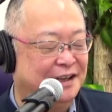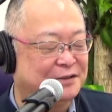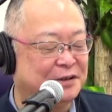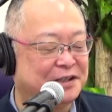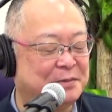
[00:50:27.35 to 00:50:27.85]

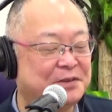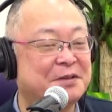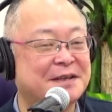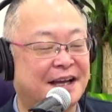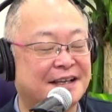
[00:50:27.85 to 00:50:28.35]
黒田さんも言って
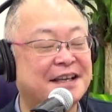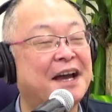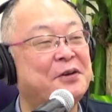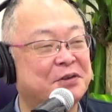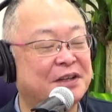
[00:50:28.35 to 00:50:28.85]
ましたが、
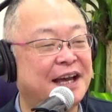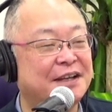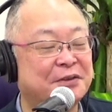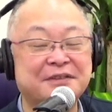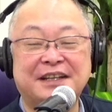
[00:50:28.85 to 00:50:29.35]
最後の
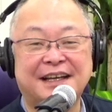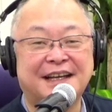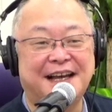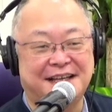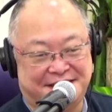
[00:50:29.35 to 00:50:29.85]
大どんでん
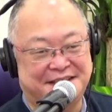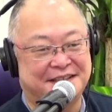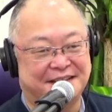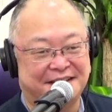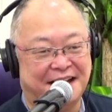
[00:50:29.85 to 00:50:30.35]
返
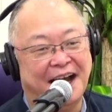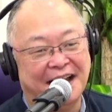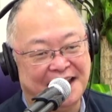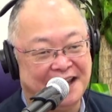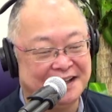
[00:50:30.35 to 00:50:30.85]
しが
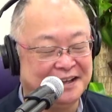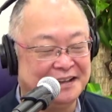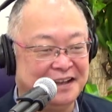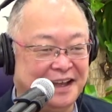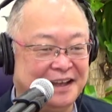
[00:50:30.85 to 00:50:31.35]
ええね
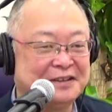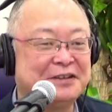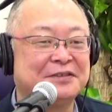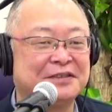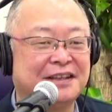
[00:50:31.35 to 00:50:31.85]
んでっ
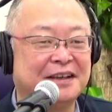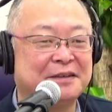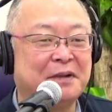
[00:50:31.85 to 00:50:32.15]
て言って、